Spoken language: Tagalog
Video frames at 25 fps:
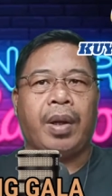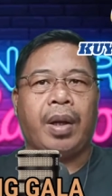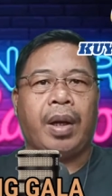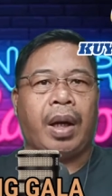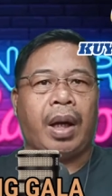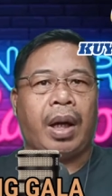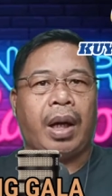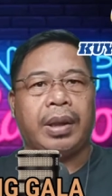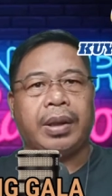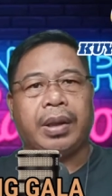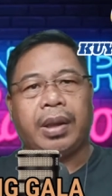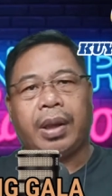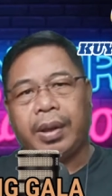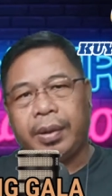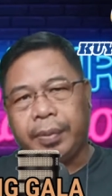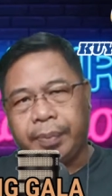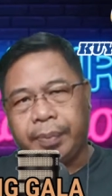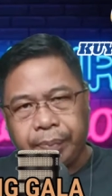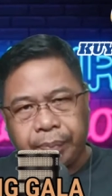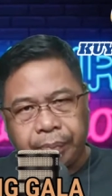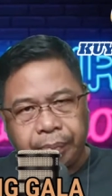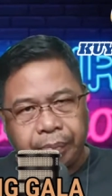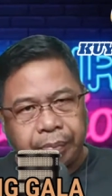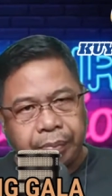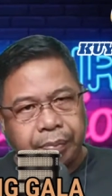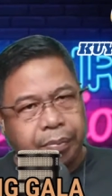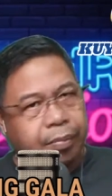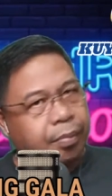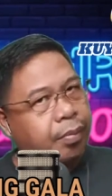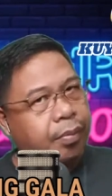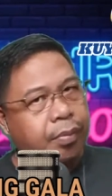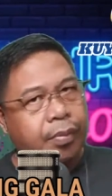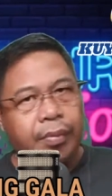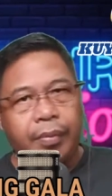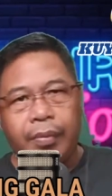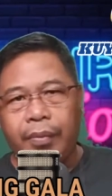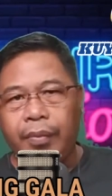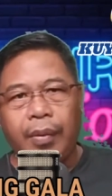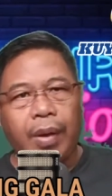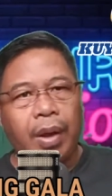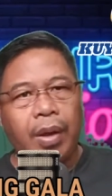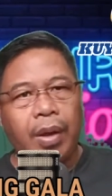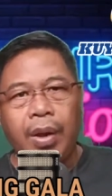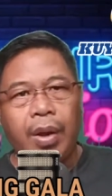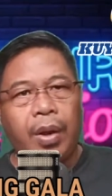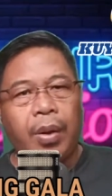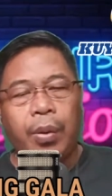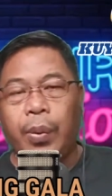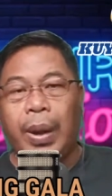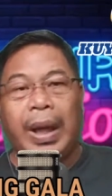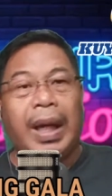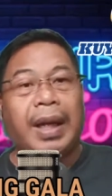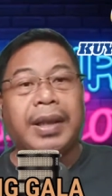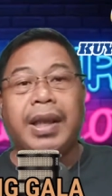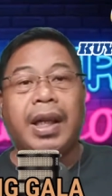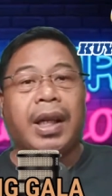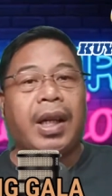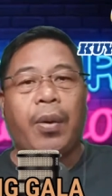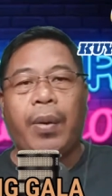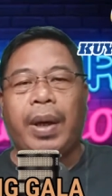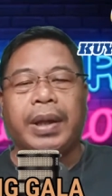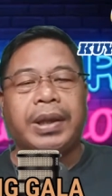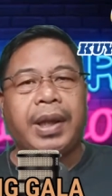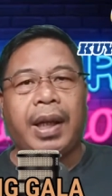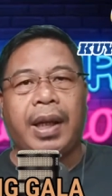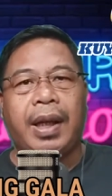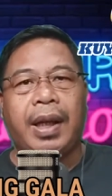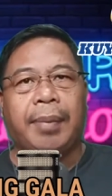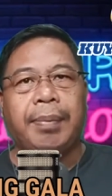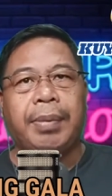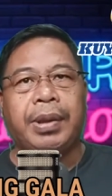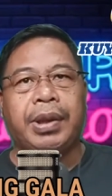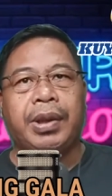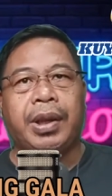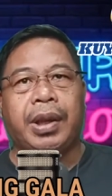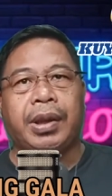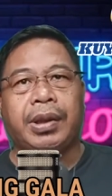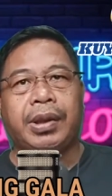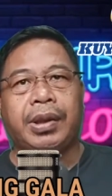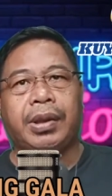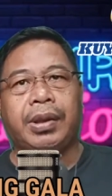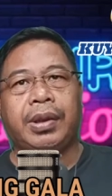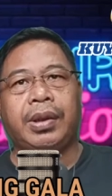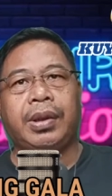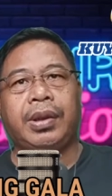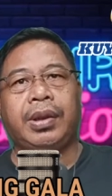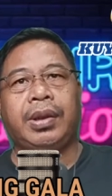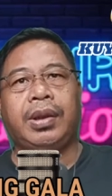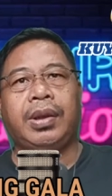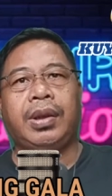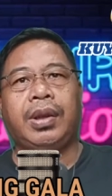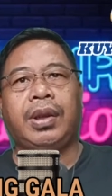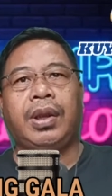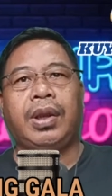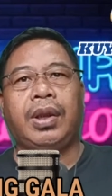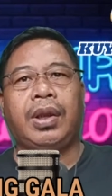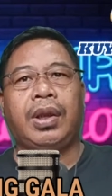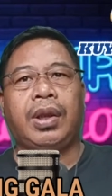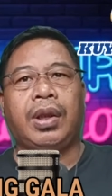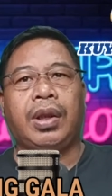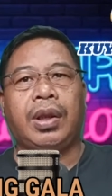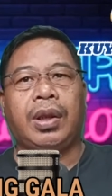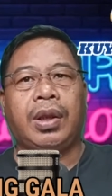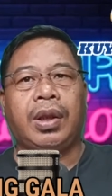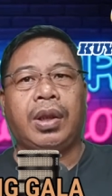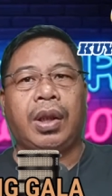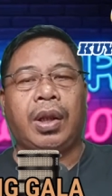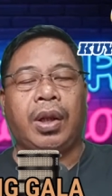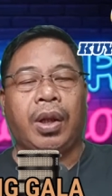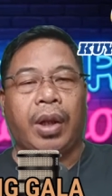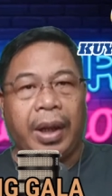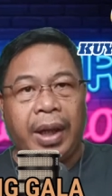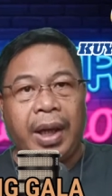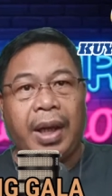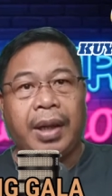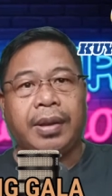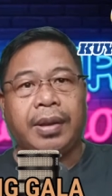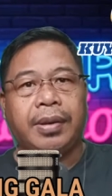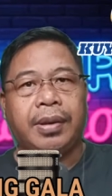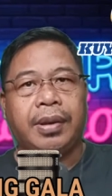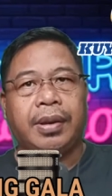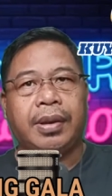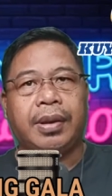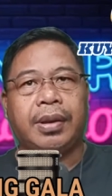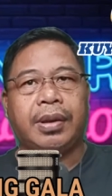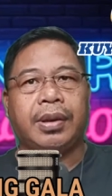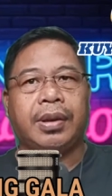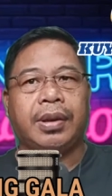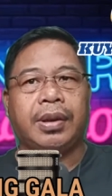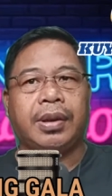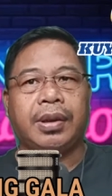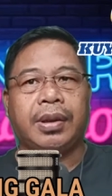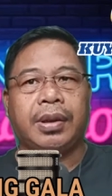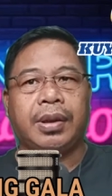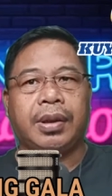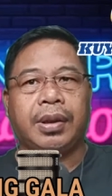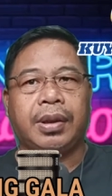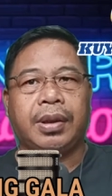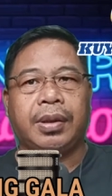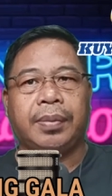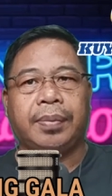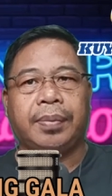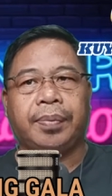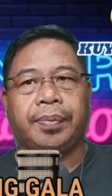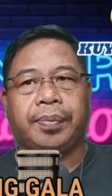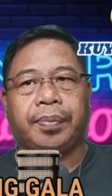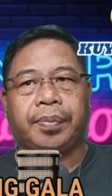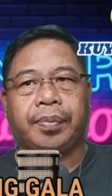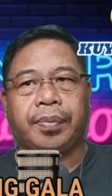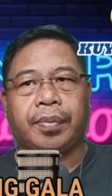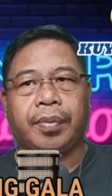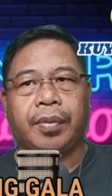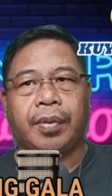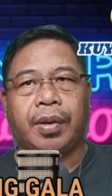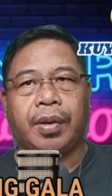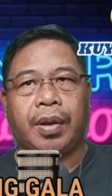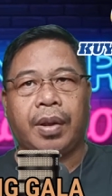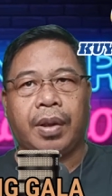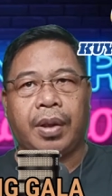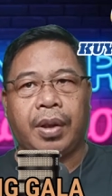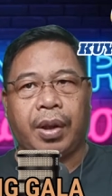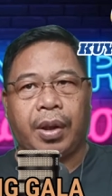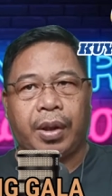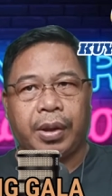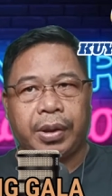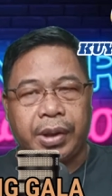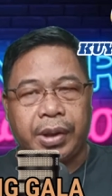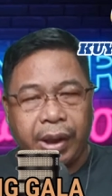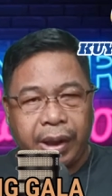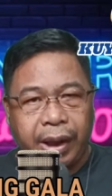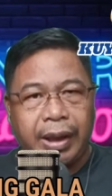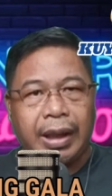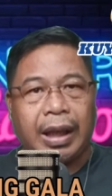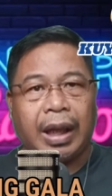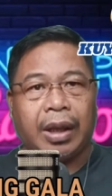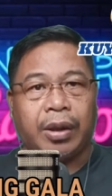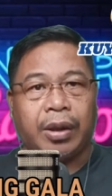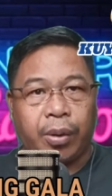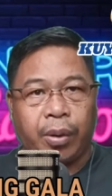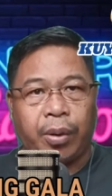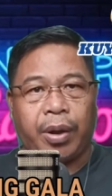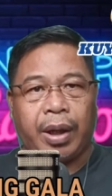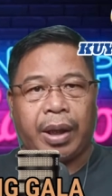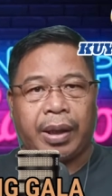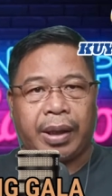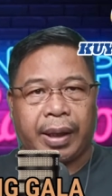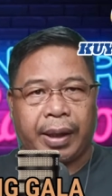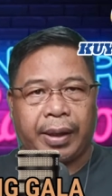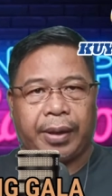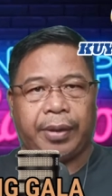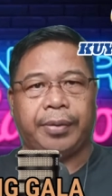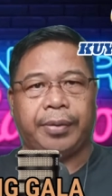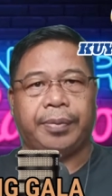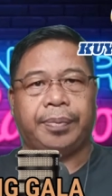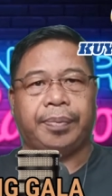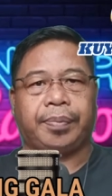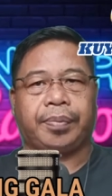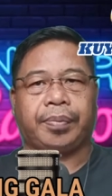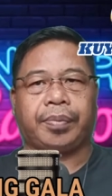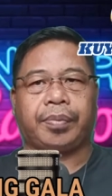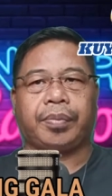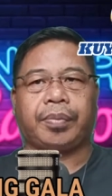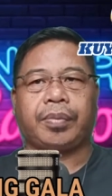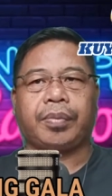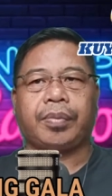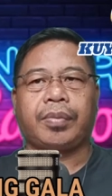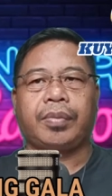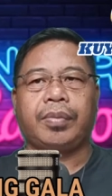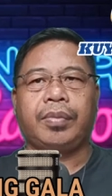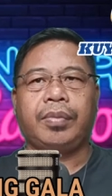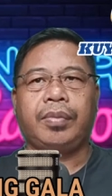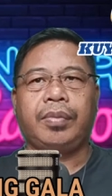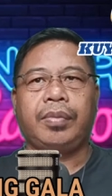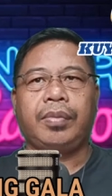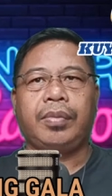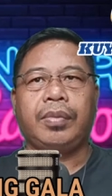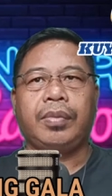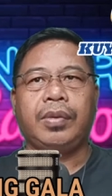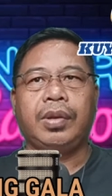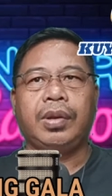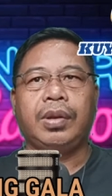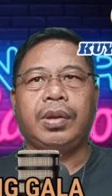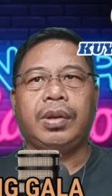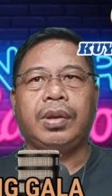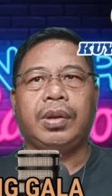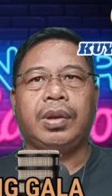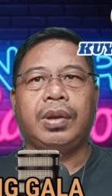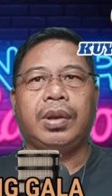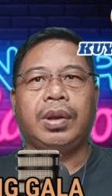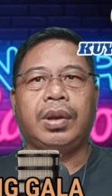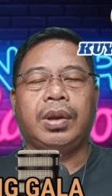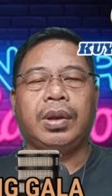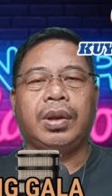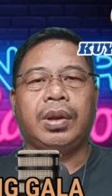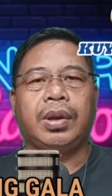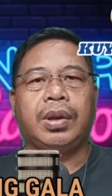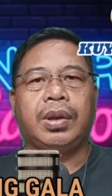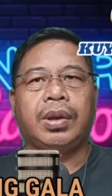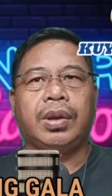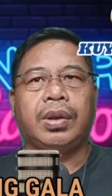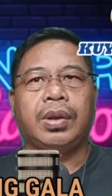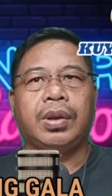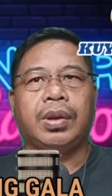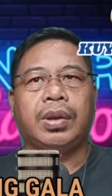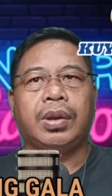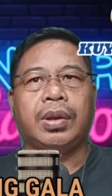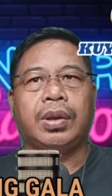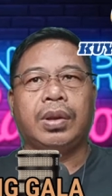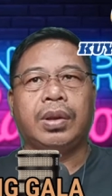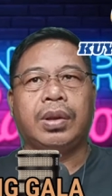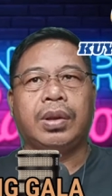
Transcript: At uh, walang nagawa sila ka-business. Ah, sige na, mga business uh, ah, tuloy na tayo. Uh, sige na, tuloy na tayo. Yung ilaw natin.